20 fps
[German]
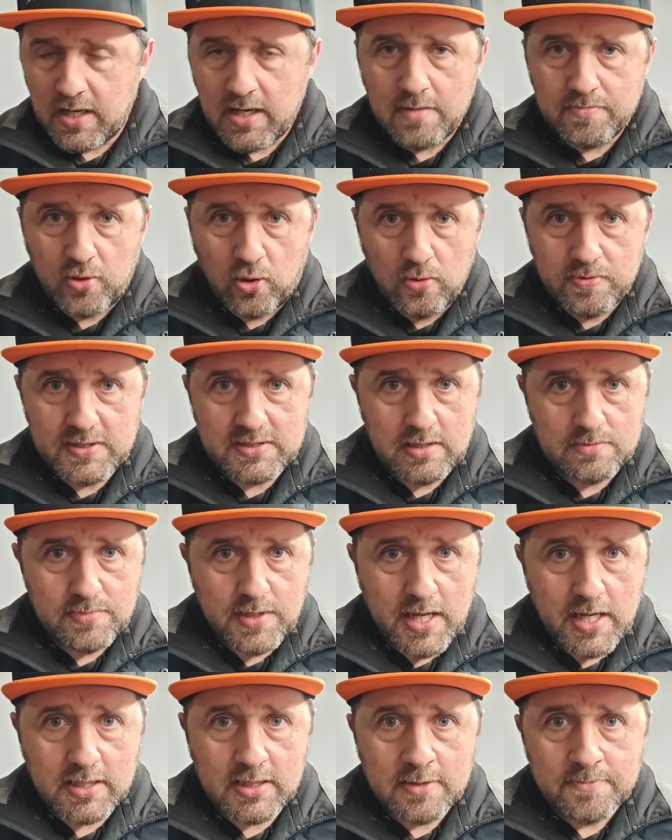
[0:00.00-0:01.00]
äh, Profis
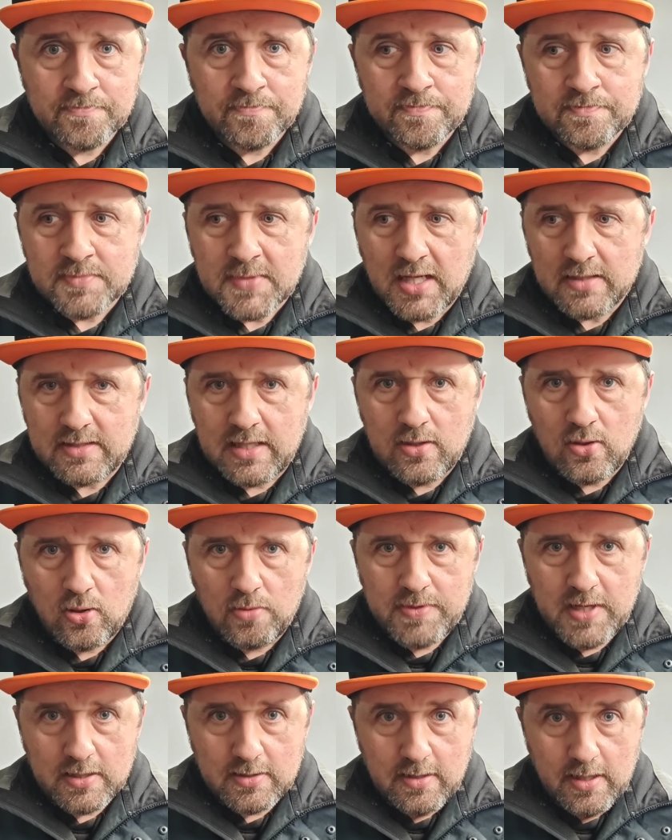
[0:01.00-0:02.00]
am Werk, die
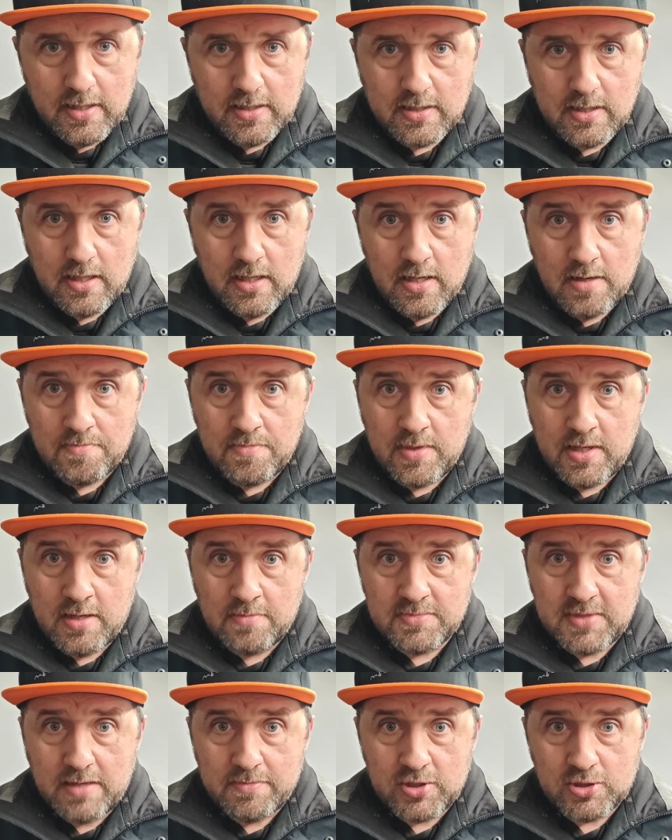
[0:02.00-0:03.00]
da wirklich ähm,
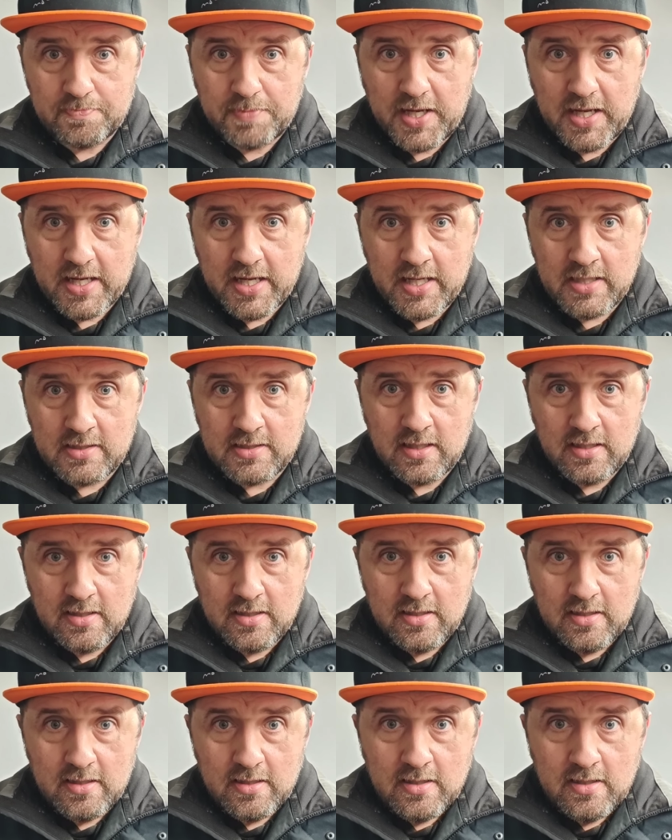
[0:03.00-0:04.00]
ähm dementsprechend
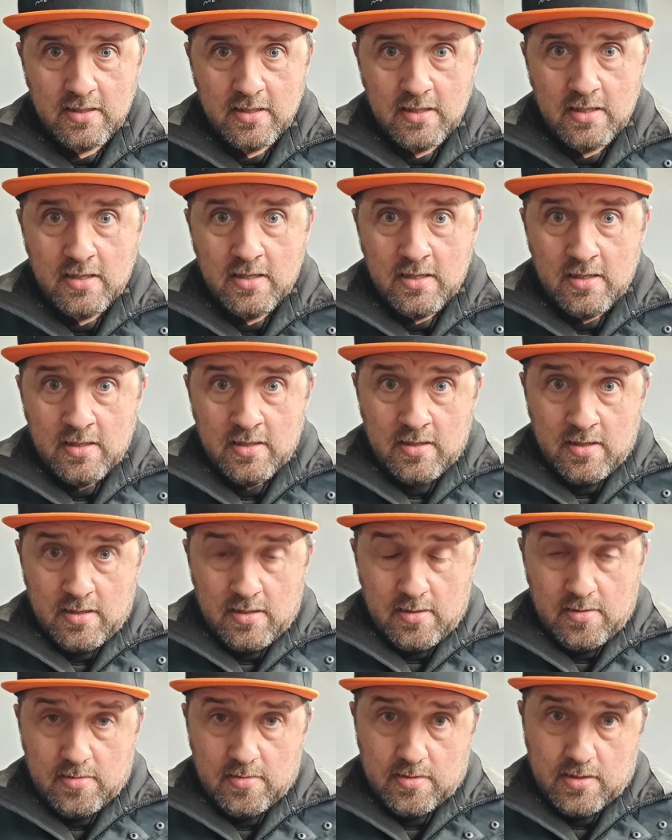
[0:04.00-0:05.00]

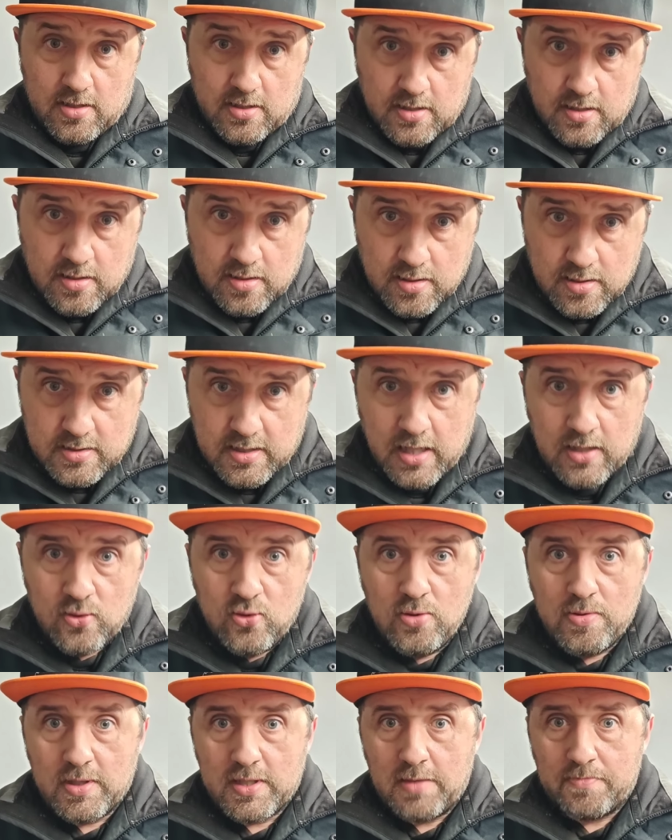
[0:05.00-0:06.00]
ja,
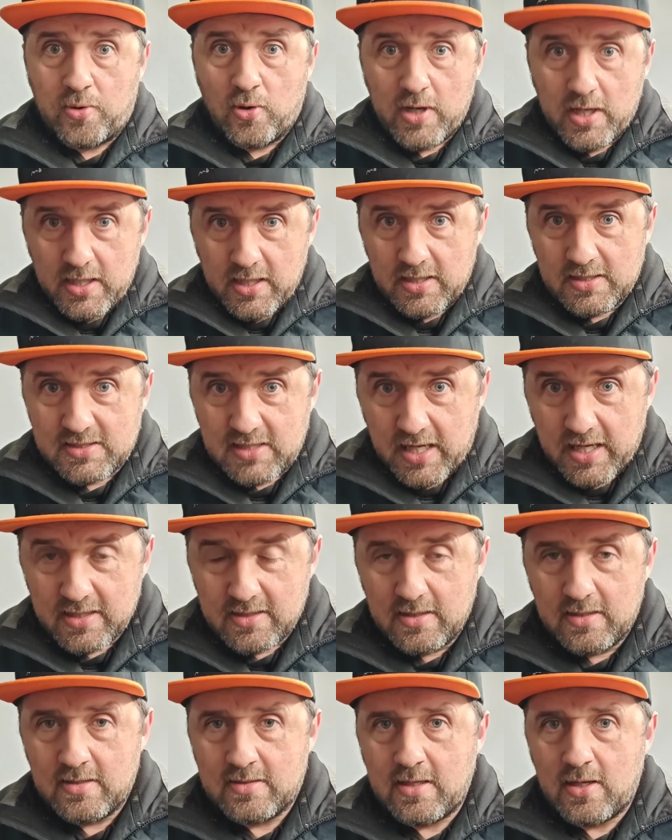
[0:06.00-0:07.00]
gegenüber der bäuerlichen
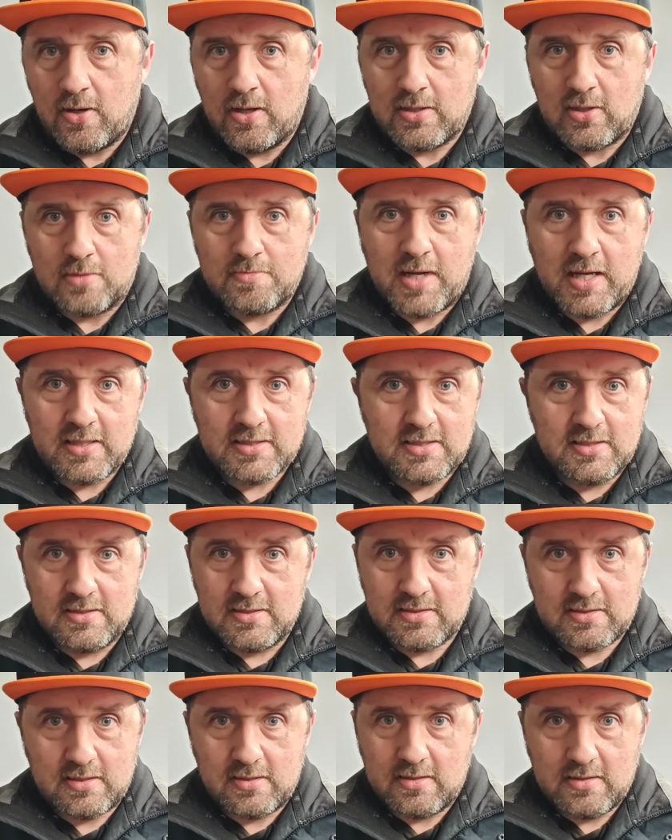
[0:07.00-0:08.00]
Seiten, die halt dann
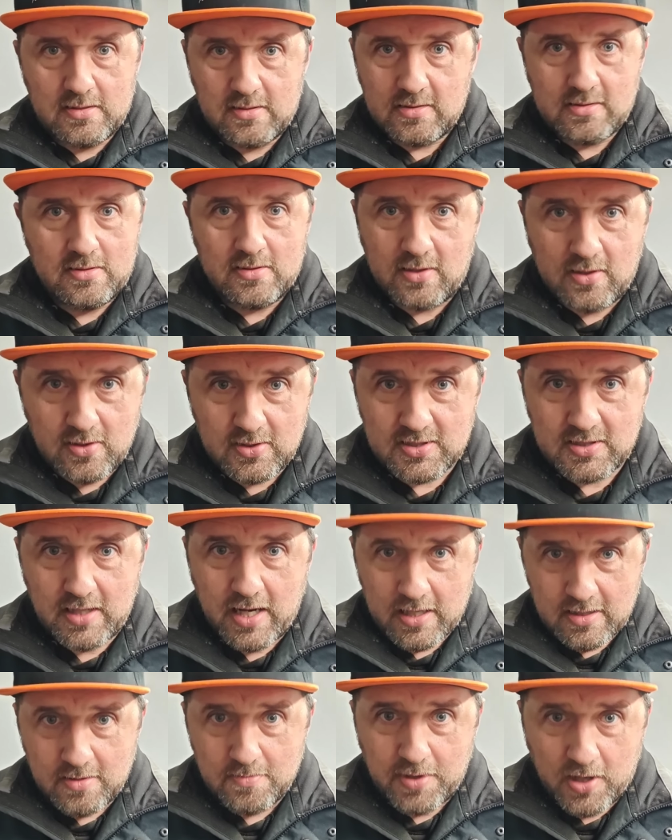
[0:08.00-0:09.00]
meistens aus
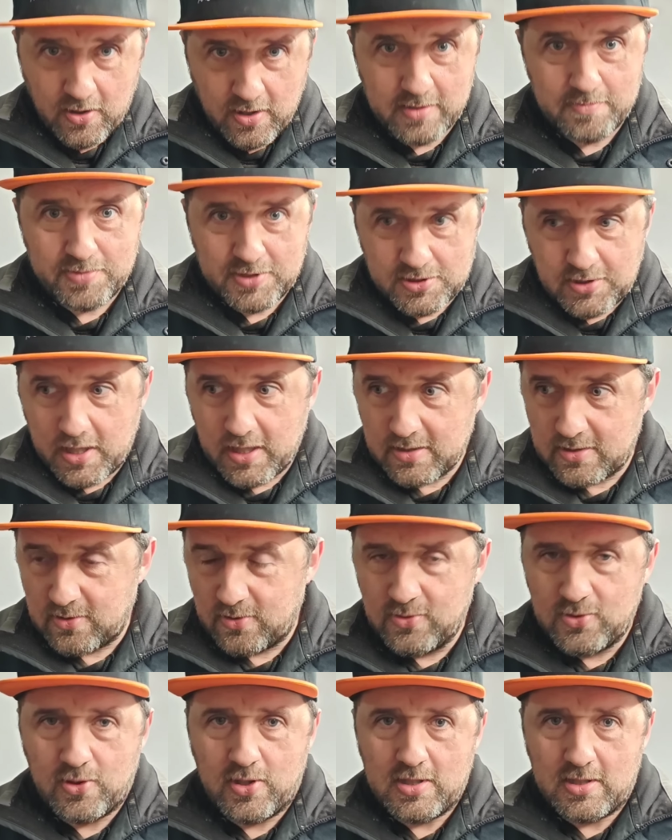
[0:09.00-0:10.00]
gelernten Bauern
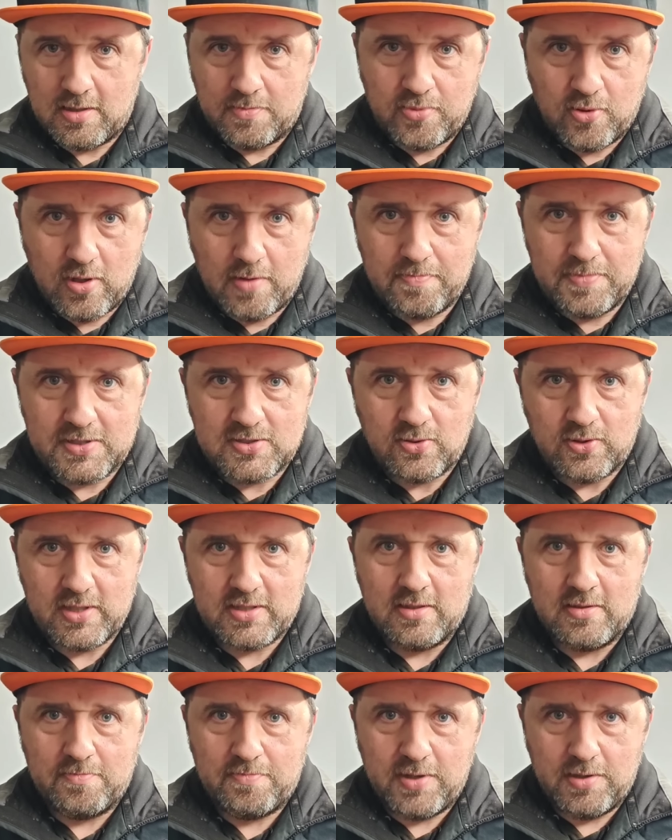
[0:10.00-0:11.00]
besteht und halt ein paar
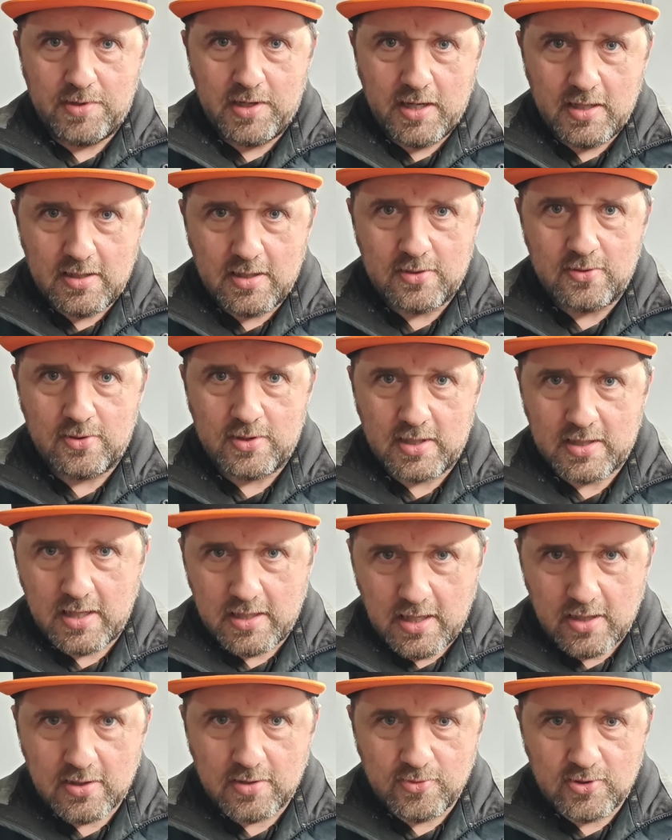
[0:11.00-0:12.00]
bezahlten BWLern oder
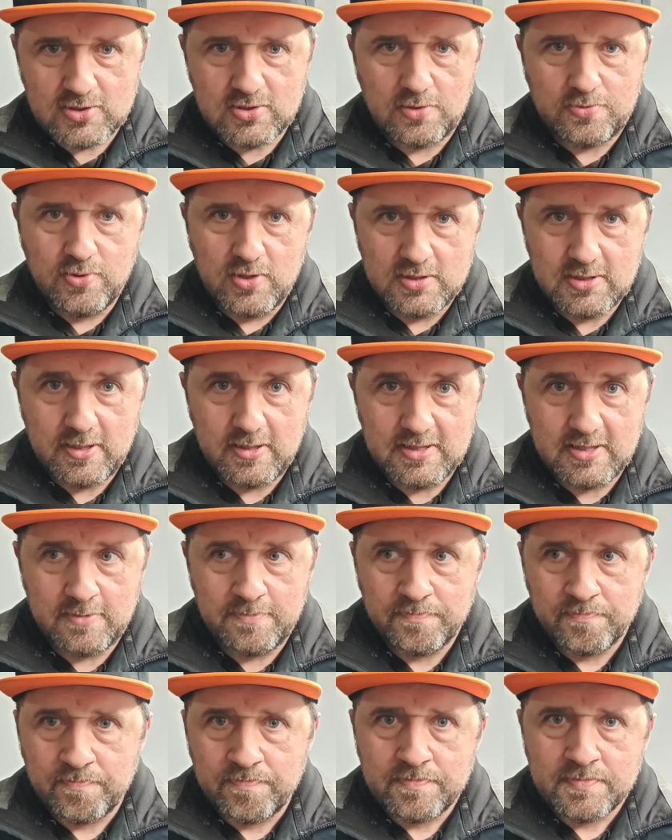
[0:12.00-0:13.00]
keine Ahnung, was da vorne
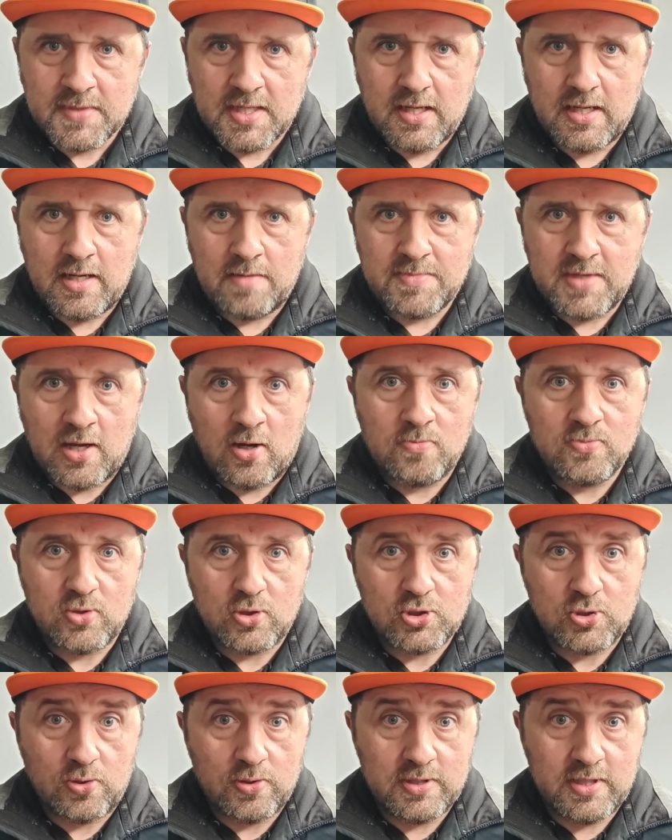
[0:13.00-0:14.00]
sitzen, ähm, die haben
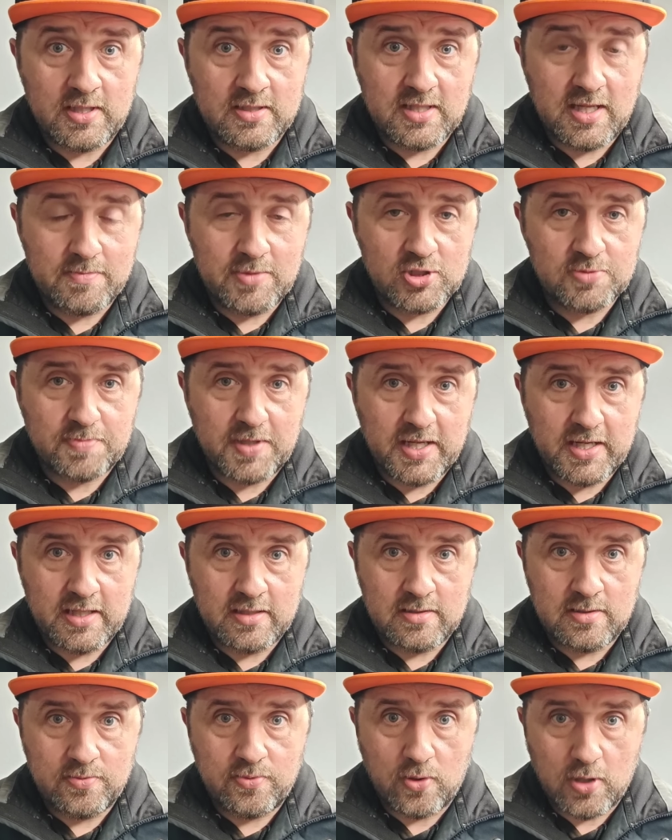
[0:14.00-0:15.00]
da schon einen
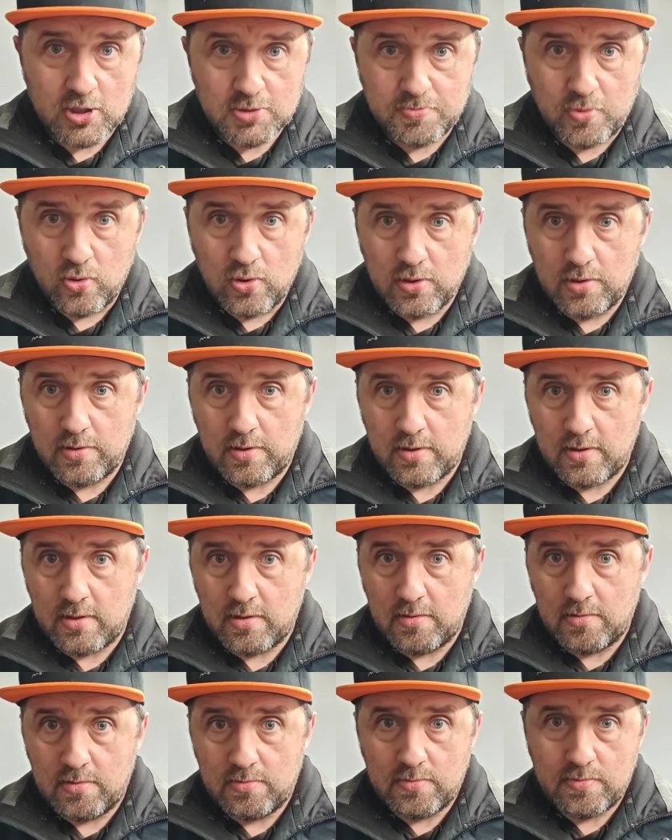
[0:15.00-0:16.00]
dementsprechenden Vorsprung,
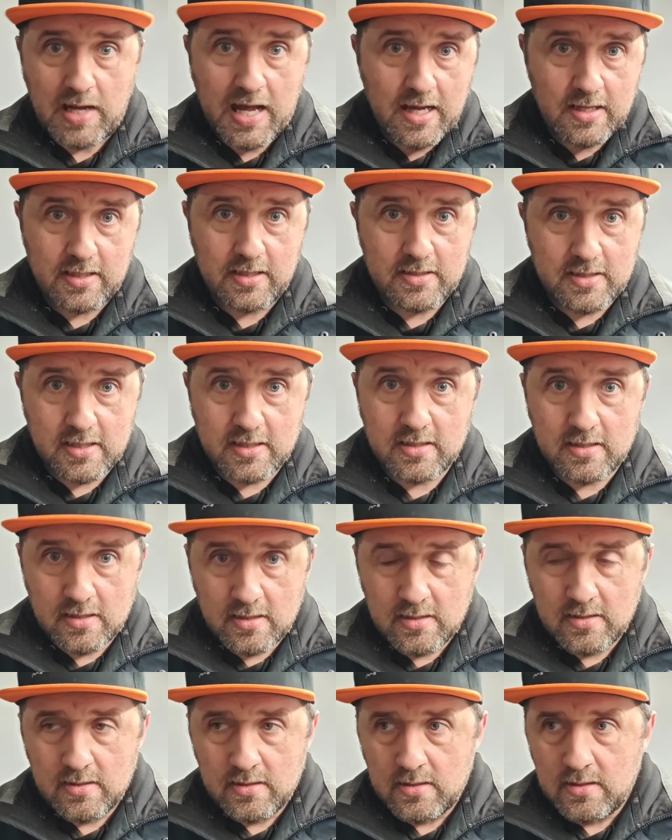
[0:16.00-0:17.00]
äh, wage ich.